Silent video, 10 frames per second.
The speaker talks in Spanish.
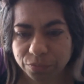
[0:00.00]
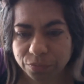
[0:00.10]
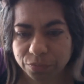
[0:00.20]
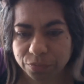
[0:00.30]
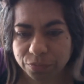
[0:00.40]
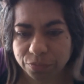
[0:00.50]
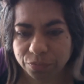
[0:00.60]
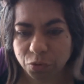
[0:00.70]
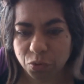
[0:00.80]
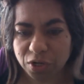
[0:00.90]

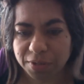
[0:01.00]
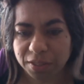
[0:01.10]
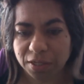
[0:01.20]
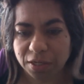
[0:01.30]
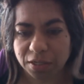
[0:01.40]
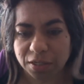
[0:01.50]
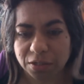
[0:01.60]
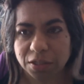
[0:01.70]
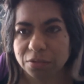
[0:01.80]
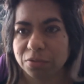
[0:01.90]
Una ventana, creo que es
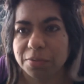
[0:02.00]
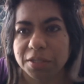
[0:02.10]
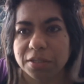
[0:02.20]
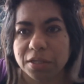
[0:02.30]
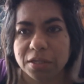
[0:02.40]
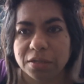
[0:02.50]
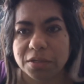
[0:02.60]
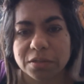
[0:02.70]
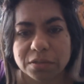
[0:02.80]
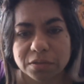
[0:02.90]
una ventana, ¿no?
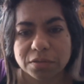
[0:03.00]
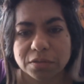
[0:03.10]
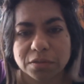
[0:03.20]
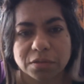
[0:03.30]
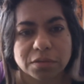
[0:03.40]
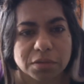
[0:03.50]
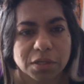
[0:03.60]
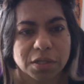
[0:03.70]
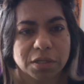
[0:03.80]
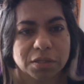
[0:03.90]

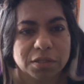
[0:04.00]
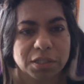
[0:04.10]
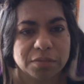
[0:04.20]
Sí.